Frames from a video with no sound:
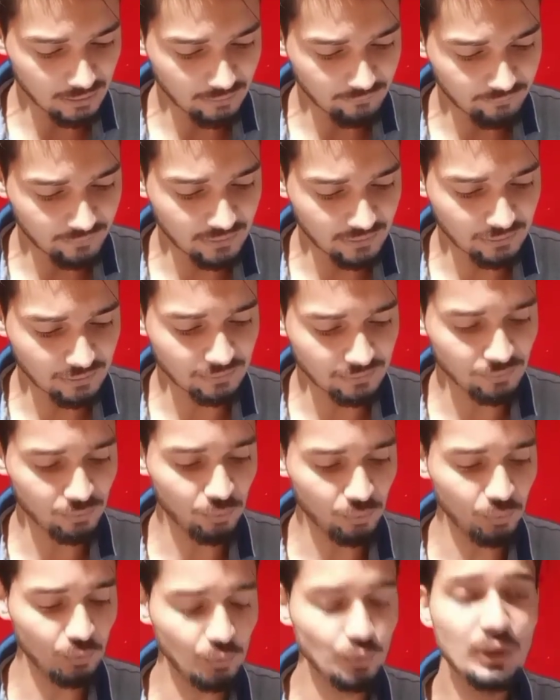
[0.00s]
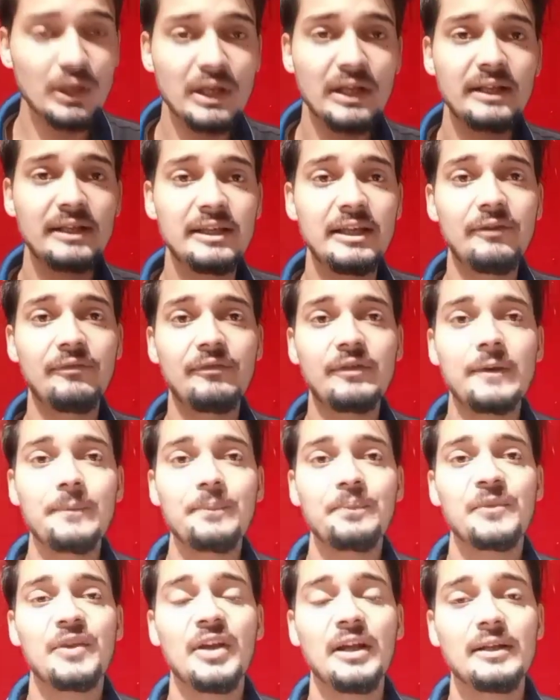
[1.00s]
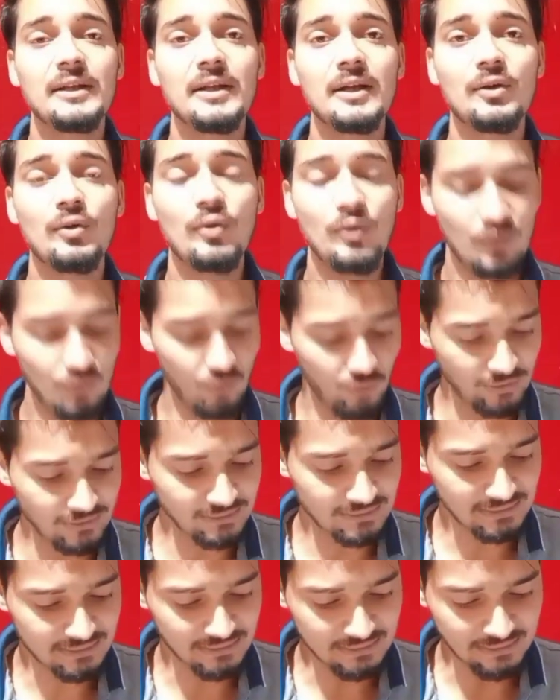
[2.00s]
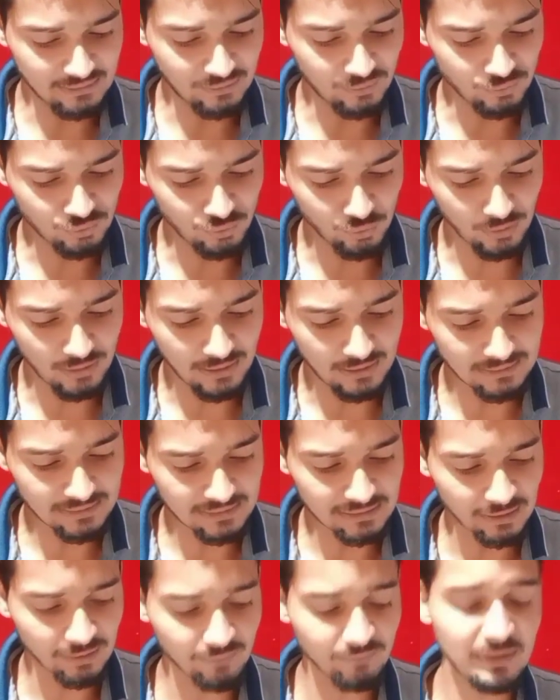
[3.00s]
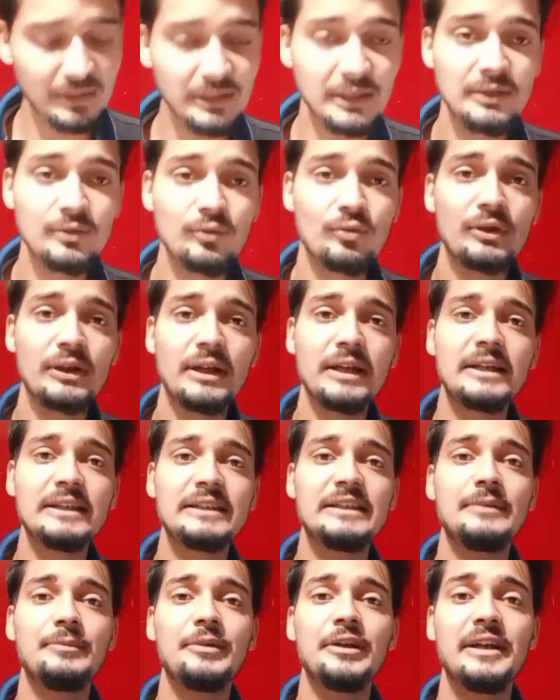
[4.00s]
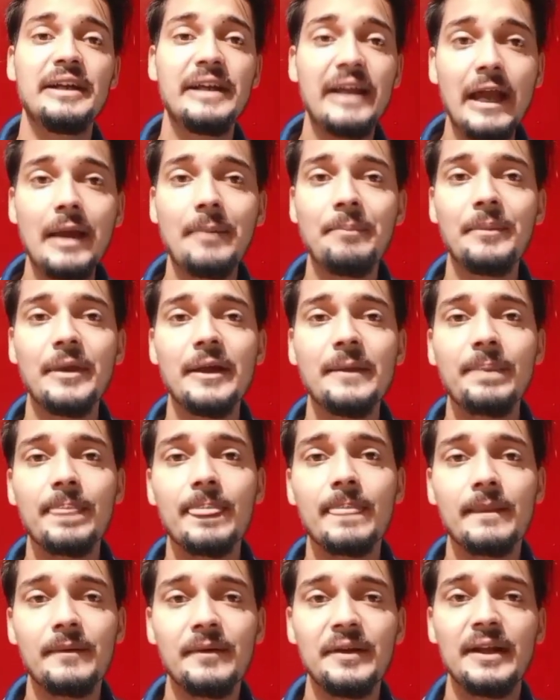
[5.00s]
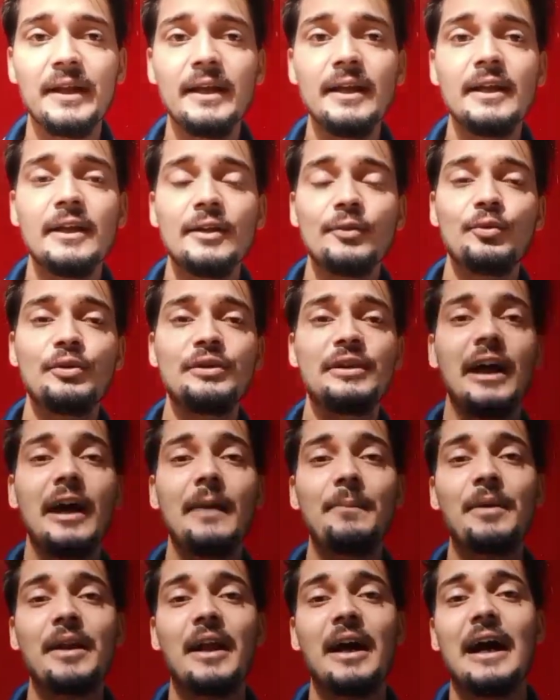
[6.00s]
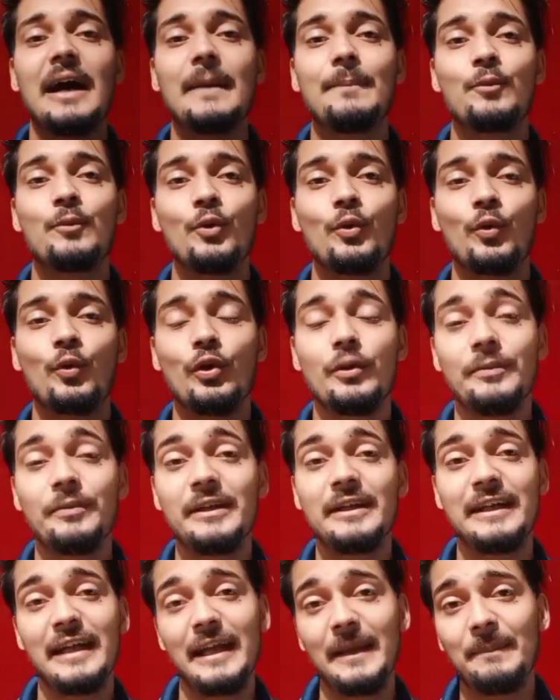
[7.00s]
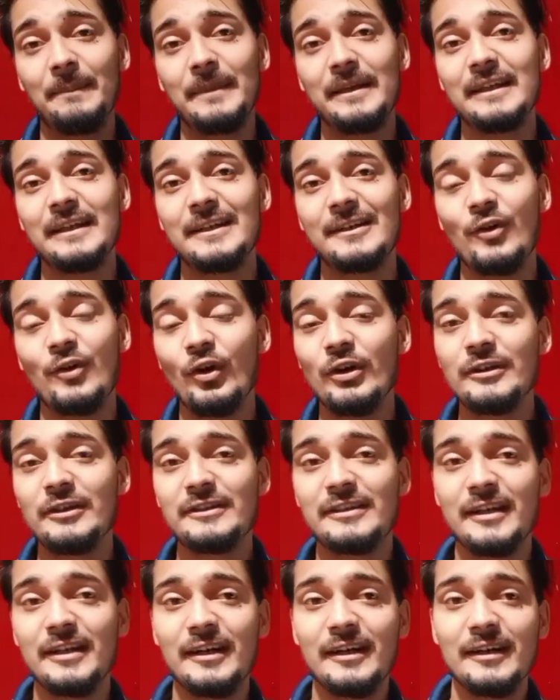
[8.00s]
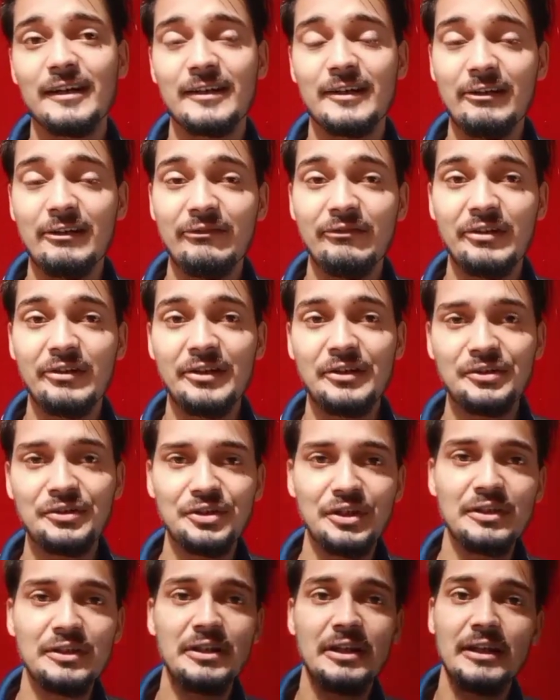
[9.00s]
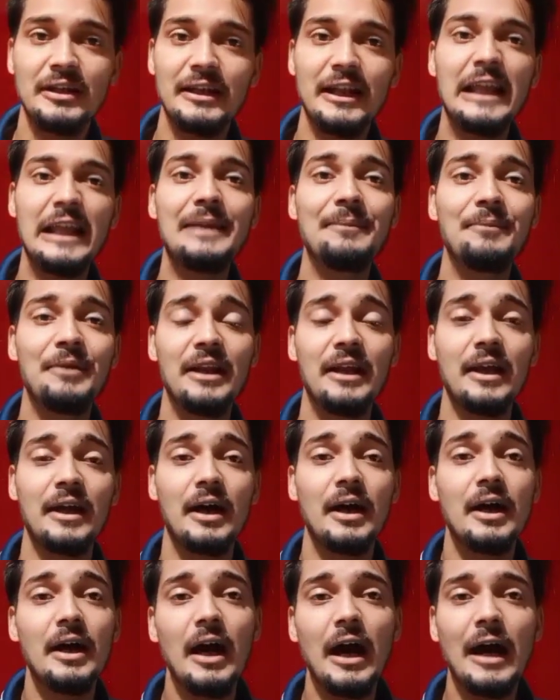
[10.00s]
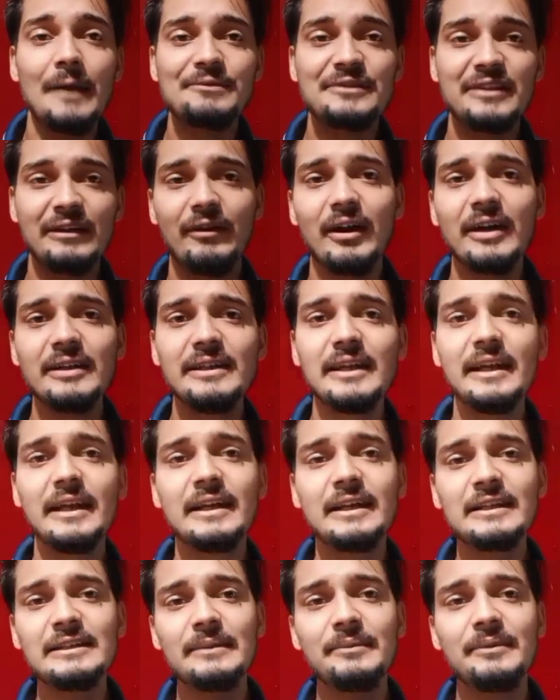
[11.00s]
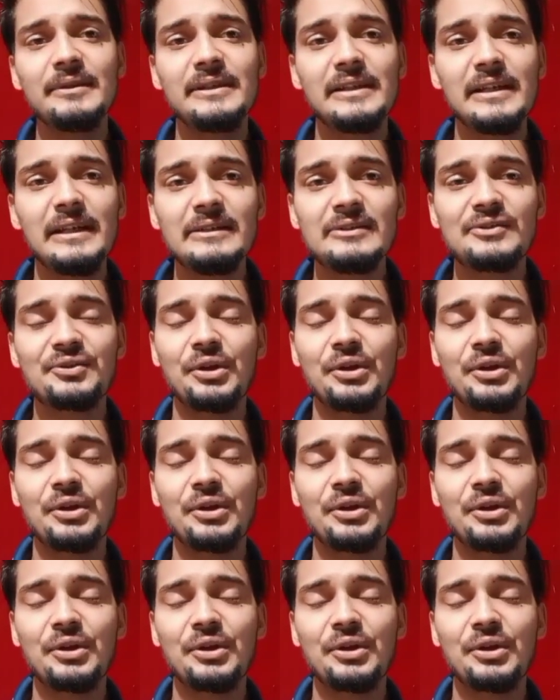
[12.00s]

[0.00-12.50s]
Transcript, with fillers: कन्वर्टेड टू गिफ्ट यानी कि कॉइन्स जो है ये कन्वर्ट नहीं होंगे किसी भी गेम में ठीक है तो यहाँ पर आपको कोई भी गेम में ये कॉइन्स का कन्वर्टेशन नहीं मिलेगा अब सवाल ये है कि जब ये